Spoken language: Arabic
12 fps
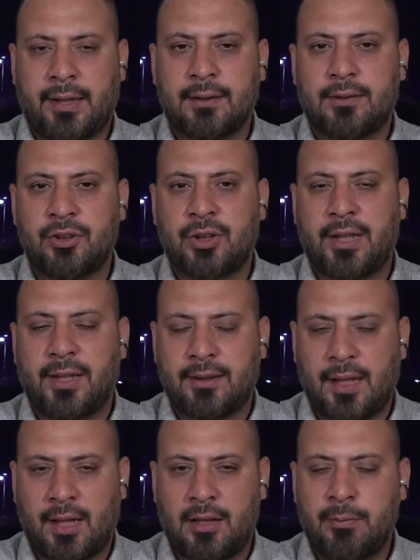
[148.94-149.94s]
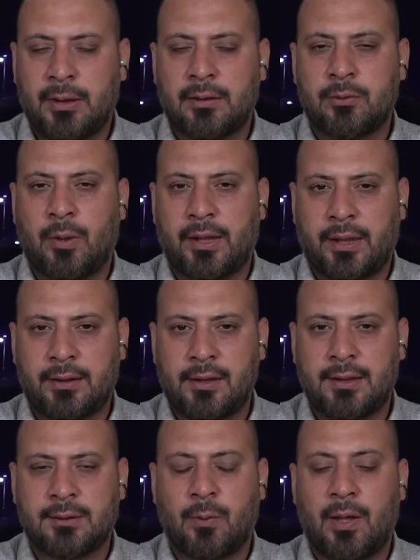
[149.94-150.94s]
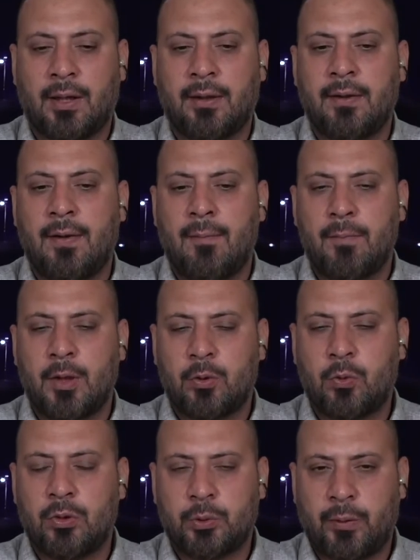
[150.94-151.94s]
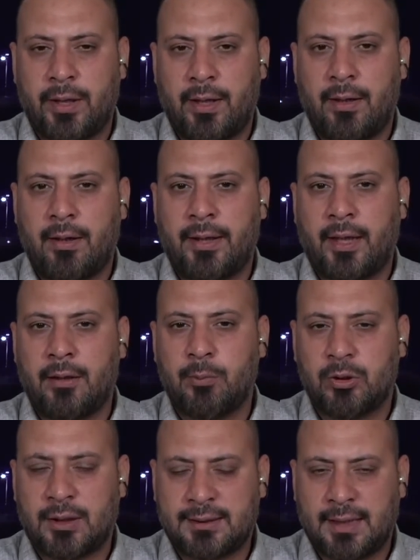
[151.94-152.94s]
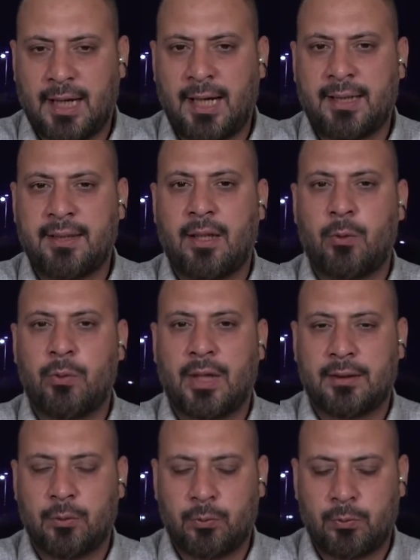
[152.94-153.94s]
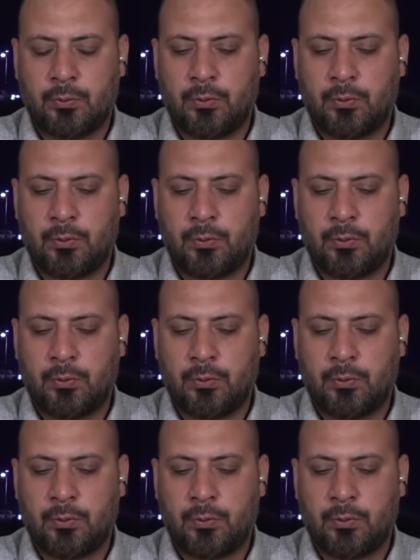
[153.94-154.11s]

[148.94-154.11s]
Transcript: التجارية داخل البلد وحركة الأسواق تكون شوية يعني متسعة أكثر وذات نعم.